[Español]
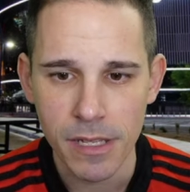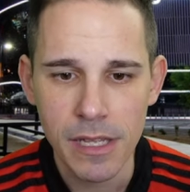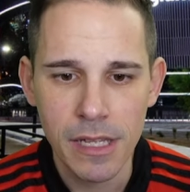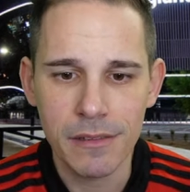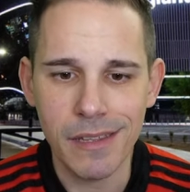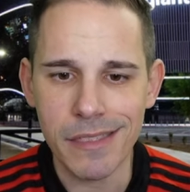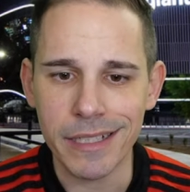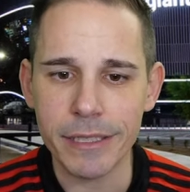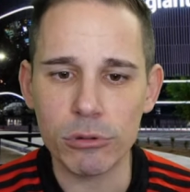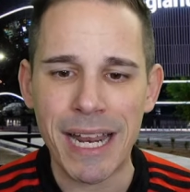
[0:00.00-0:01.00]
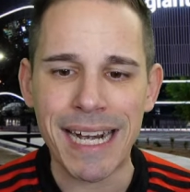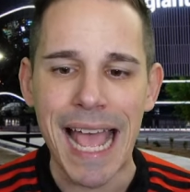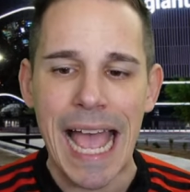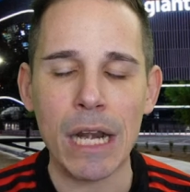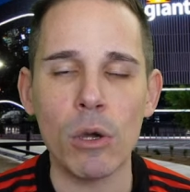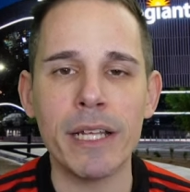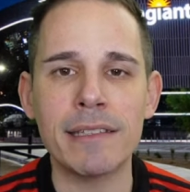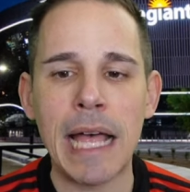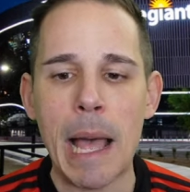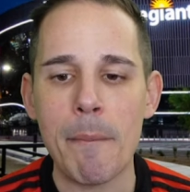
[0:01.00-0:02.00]
Dice el titular,
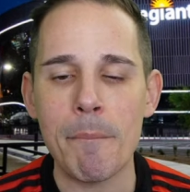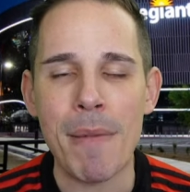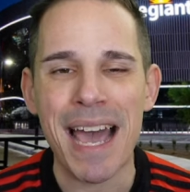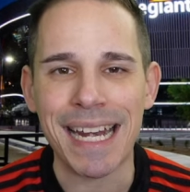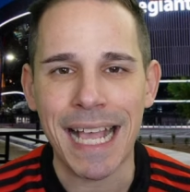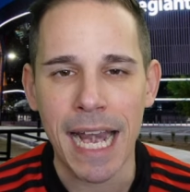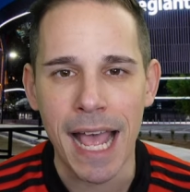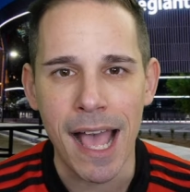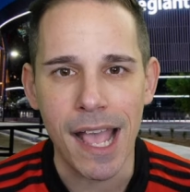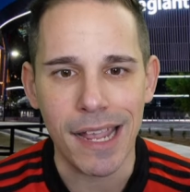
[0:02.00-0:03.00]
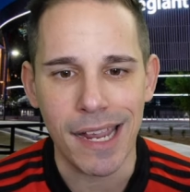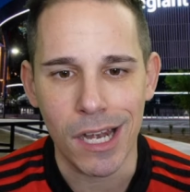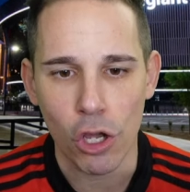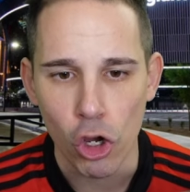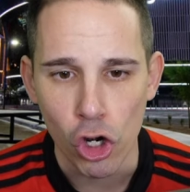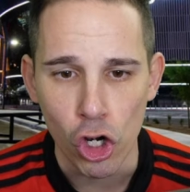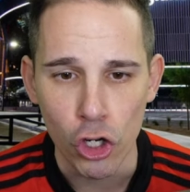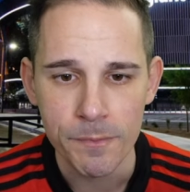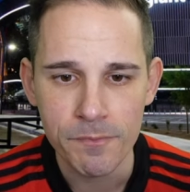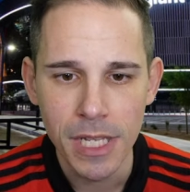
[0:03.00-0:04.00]
Anoeta marcará el gol.
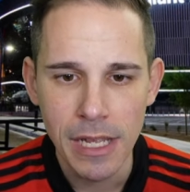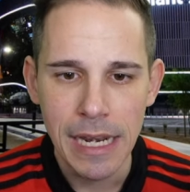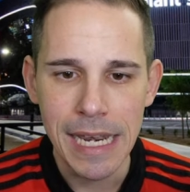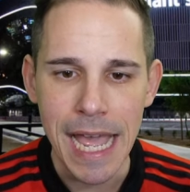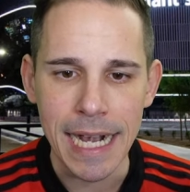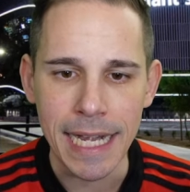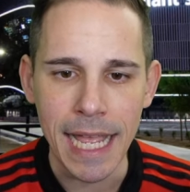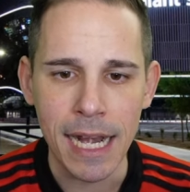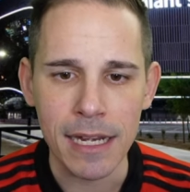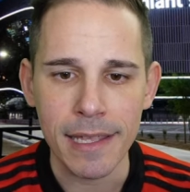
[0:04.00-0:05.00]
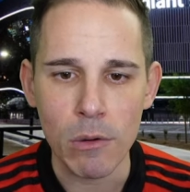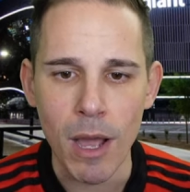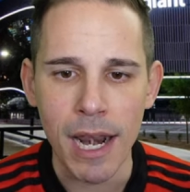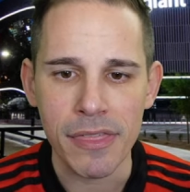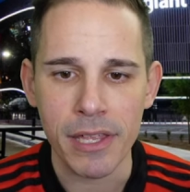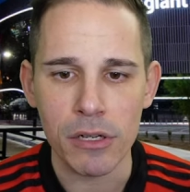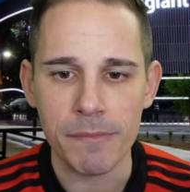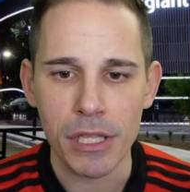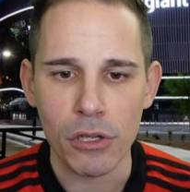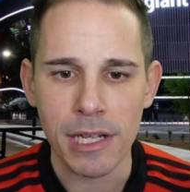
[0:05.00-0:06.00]
La Real igual a cero en
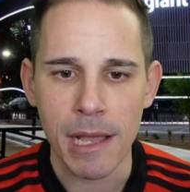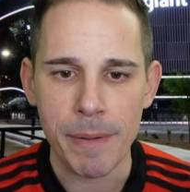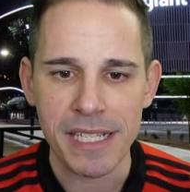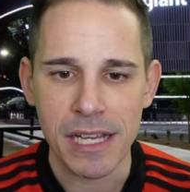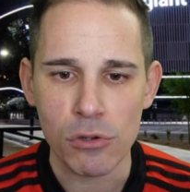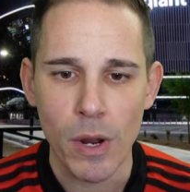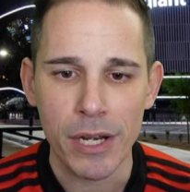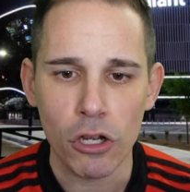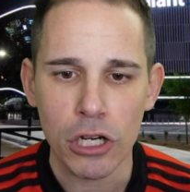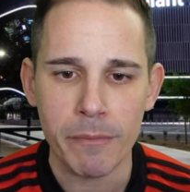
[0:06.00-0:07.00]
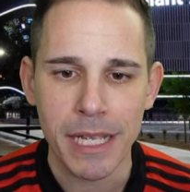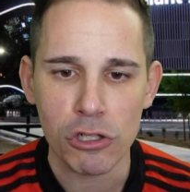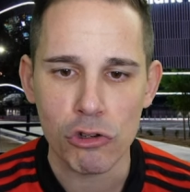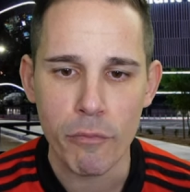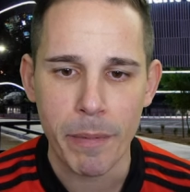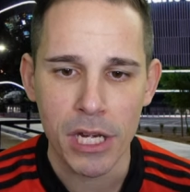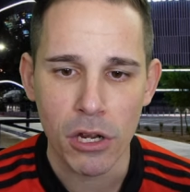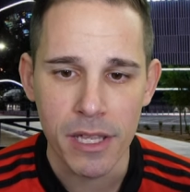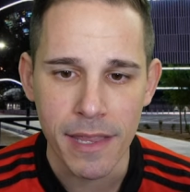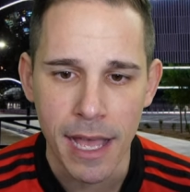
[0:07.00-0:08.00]
Mallorca pese a su enorme
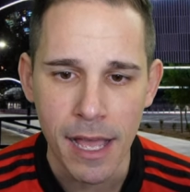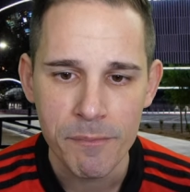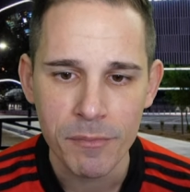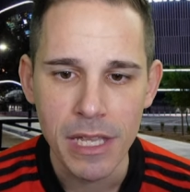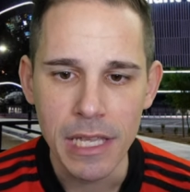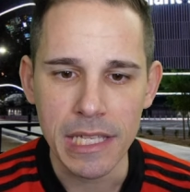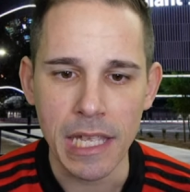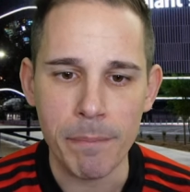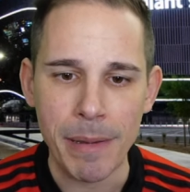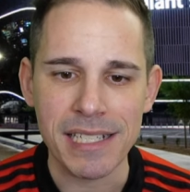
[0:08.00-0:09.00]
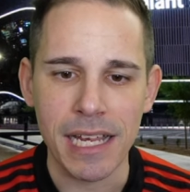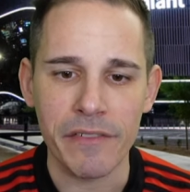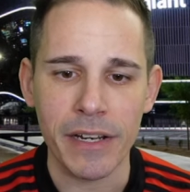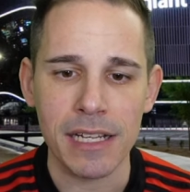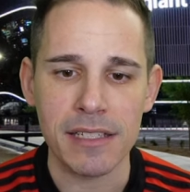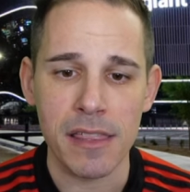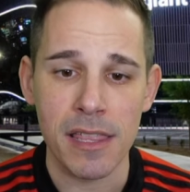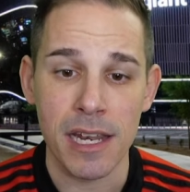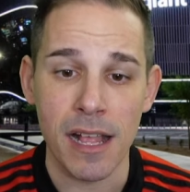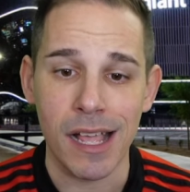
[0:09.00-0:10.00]
superioridad y el pase a la final se
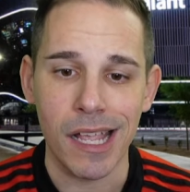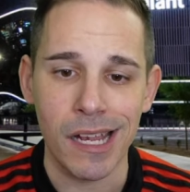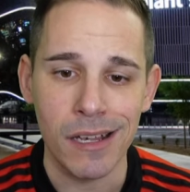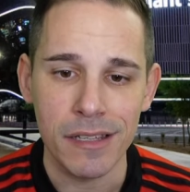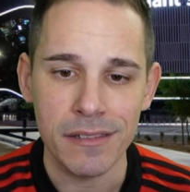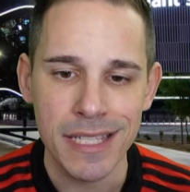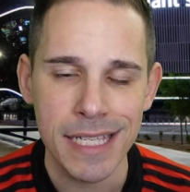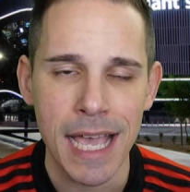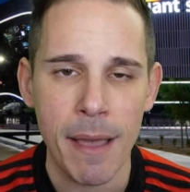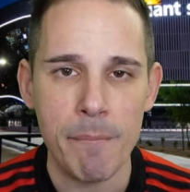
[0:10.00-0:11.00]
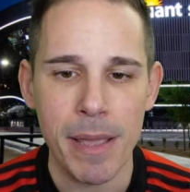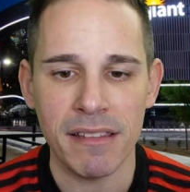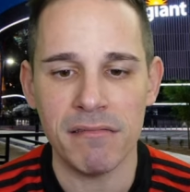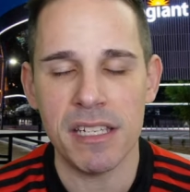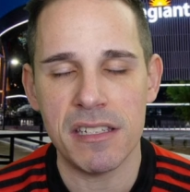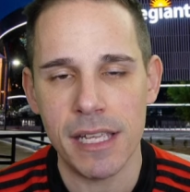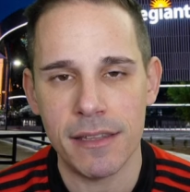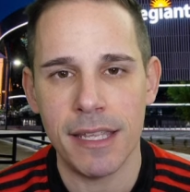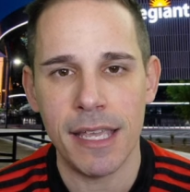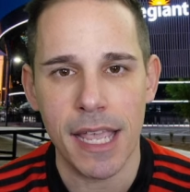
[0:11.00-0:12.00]
decidirá el día
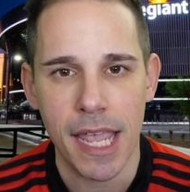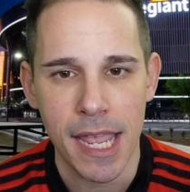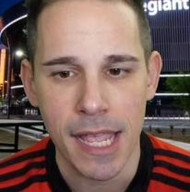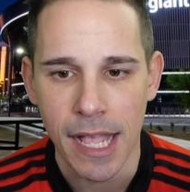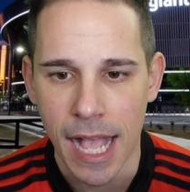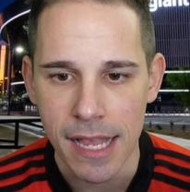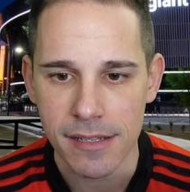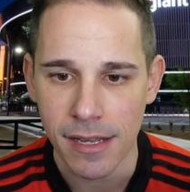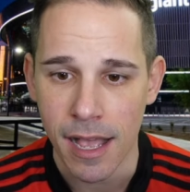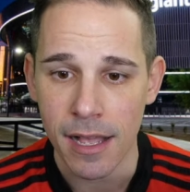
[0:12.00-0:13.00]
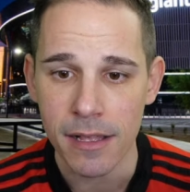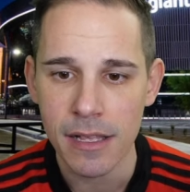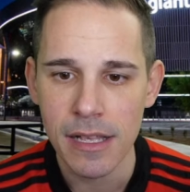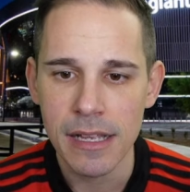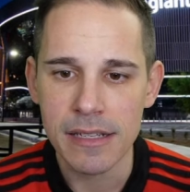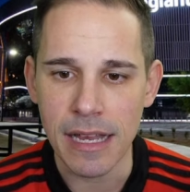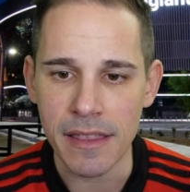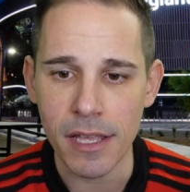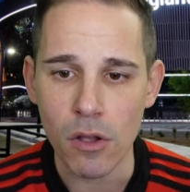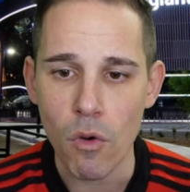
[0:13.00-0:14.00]
27 en casa.
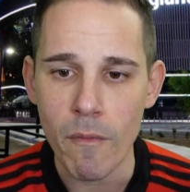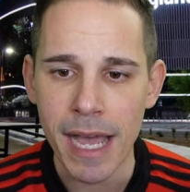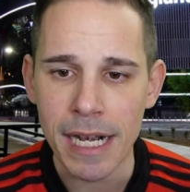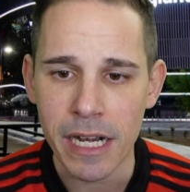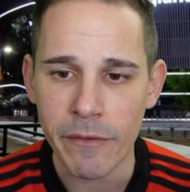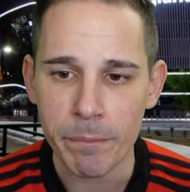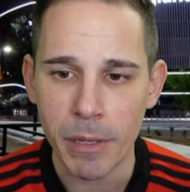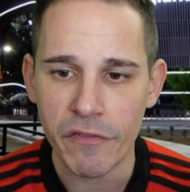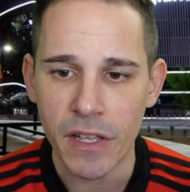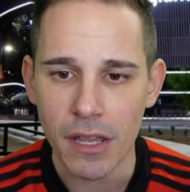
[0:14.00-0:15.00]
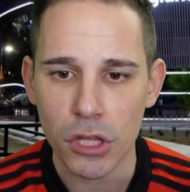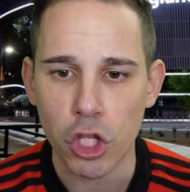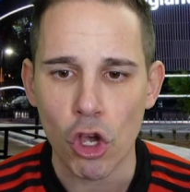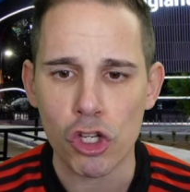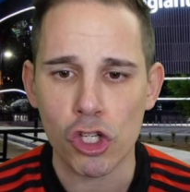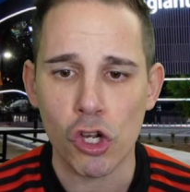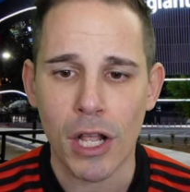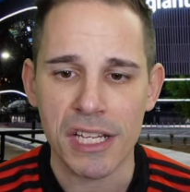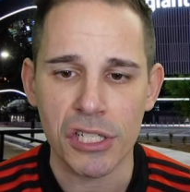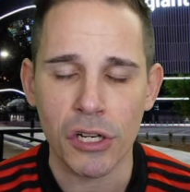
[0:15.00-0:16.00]
Sadik Umar pifia dos
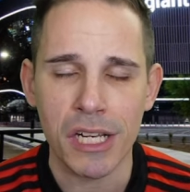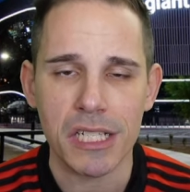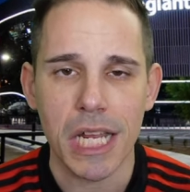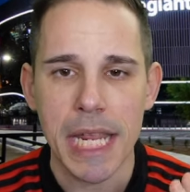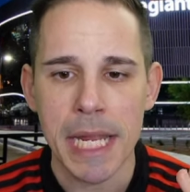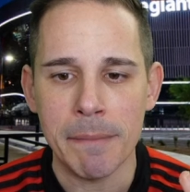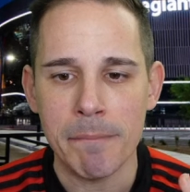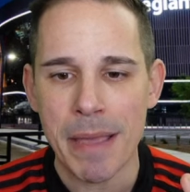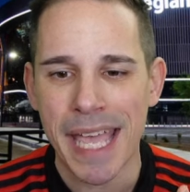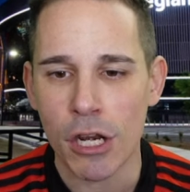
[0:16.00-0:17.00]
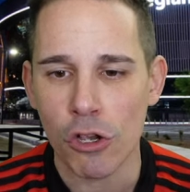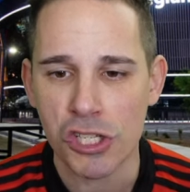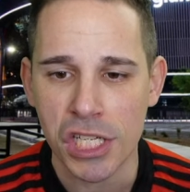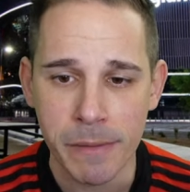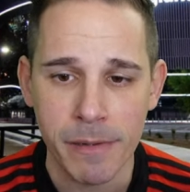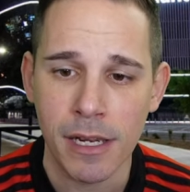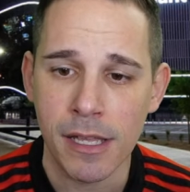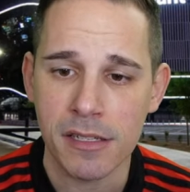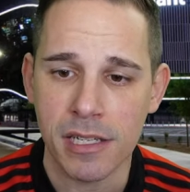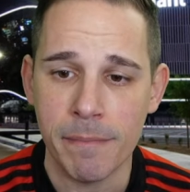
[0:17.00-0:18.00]
ocasiones
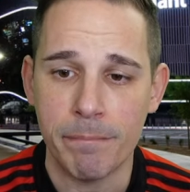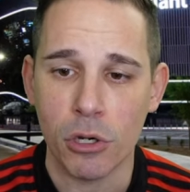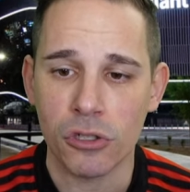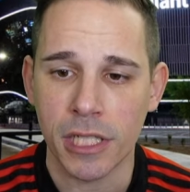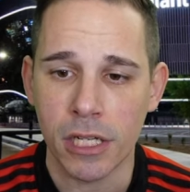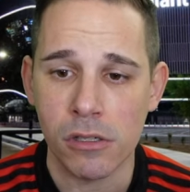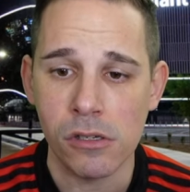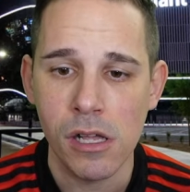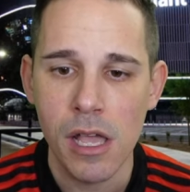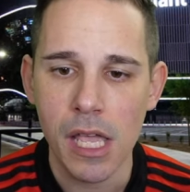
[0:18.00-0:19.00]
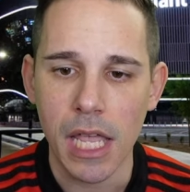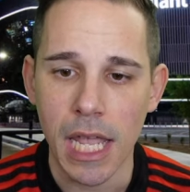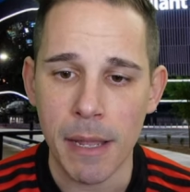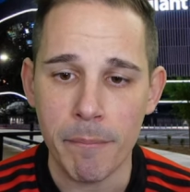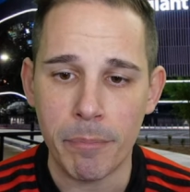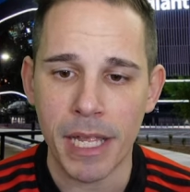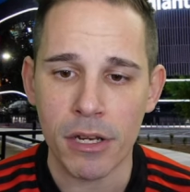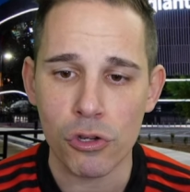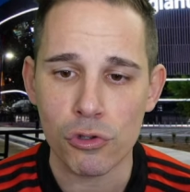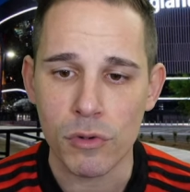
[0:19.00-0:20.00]
inverosímiles sin portero en
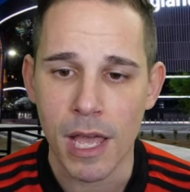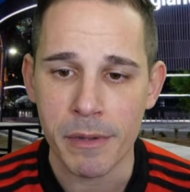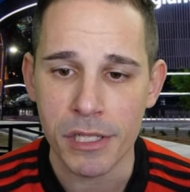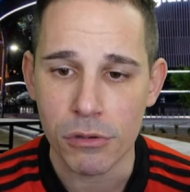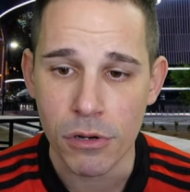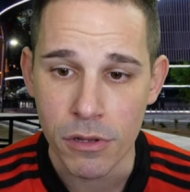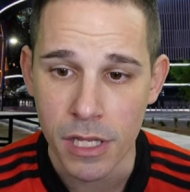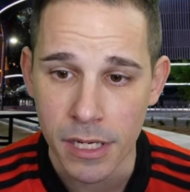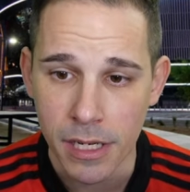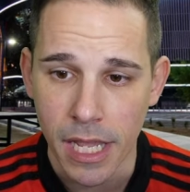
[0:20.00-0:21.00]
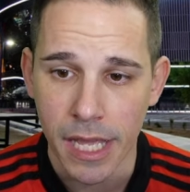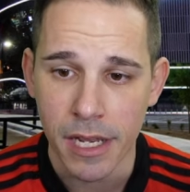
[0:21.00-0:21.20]
pleno tsunami chururdín en el